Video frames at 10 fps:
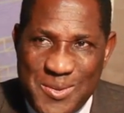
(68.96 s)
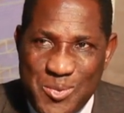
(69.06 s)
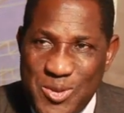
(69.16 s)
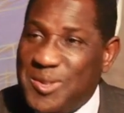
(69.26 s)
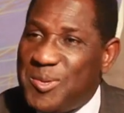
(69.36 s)

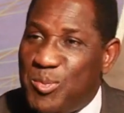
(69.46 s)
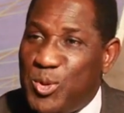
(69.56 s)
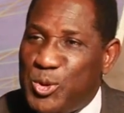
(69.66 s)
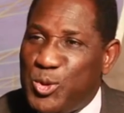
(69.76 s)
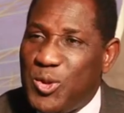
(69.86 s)
Oui,
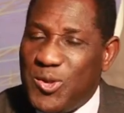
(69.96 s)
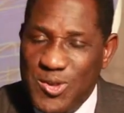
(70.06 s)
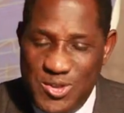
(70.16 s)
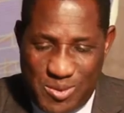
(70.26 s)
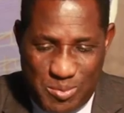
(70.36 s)
bonjour
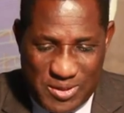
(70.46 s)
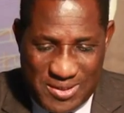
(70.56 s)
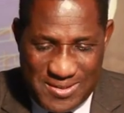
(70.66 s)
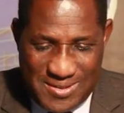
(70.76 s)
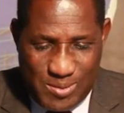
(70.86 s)
euh,
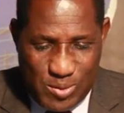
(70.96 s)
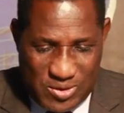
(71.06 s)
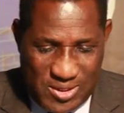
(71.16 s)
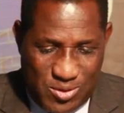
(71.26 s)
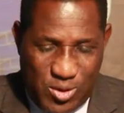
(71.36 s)
Jean-Patrick. D'abord,
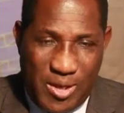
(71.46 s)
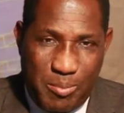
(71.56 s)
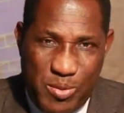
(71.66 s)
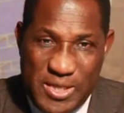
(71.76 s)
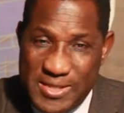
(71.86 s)
c'est un
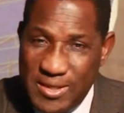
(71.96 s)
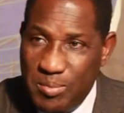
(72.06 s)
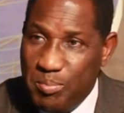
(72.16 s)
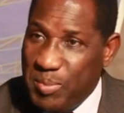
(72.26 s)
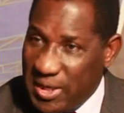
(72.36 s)
plaisir
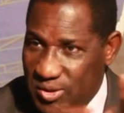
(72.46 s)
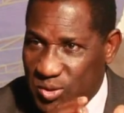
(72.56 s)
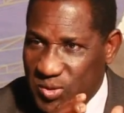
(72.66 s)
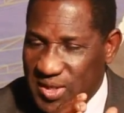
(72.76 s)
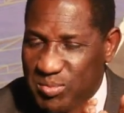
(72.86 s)

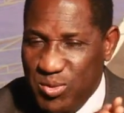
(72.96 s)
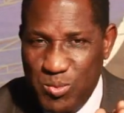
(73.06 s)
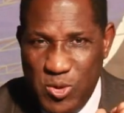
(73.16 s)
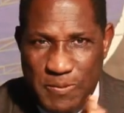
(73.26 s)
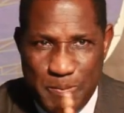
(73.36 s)
particulier pour
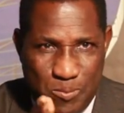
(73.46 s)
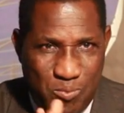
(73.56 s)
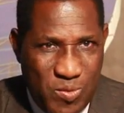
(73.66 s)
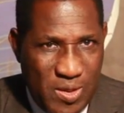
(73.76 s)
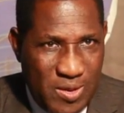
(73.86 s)
moi.
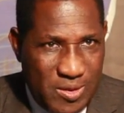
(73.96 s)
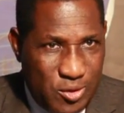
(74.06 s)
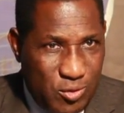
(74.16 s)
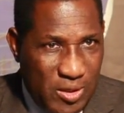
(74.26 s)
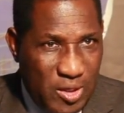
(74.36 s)
J'ai
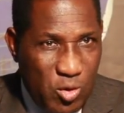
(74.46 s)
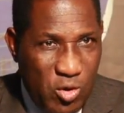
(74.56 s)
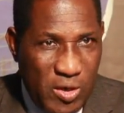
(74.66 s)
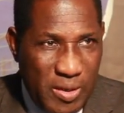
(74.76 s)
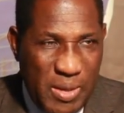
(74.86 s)
dois un
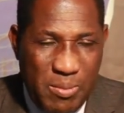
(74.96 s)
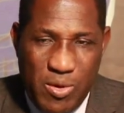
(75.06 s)
honneur et même,